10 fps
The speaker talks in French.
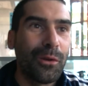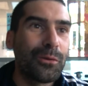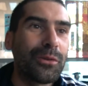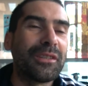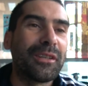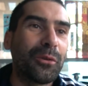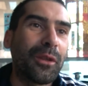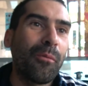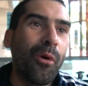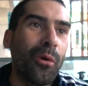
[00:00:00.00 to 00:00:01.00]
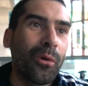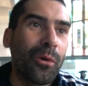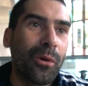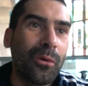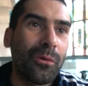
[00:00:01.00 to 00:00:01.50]
c'est notamment
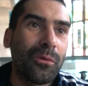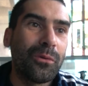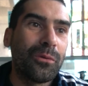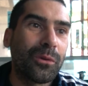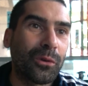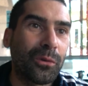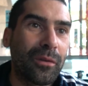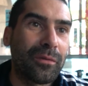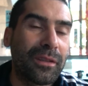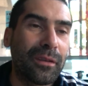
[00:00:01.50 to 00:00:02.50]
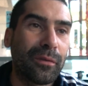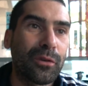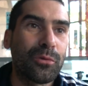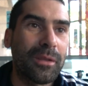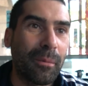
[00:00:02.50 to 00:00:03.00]
quand on a fêté, enfin,
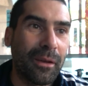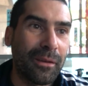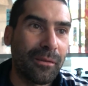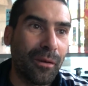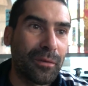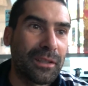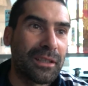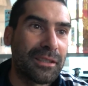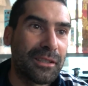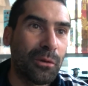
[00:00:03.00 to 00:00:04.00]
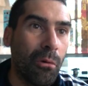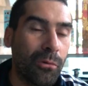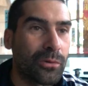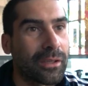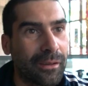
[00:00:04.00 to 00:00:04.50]
juste après avoir fêté les 10 ans,
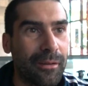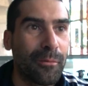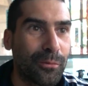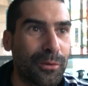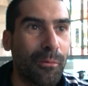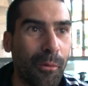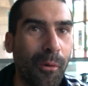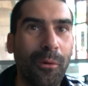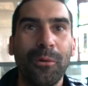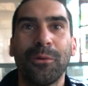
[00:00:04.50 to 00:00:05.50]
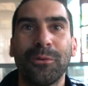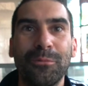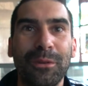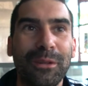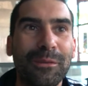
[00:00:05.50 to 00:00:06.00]
on se disait quand même, au bout d'un moment,
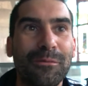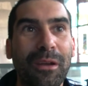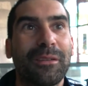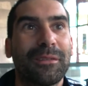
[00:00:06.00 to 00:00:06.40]
depuis. Enfin,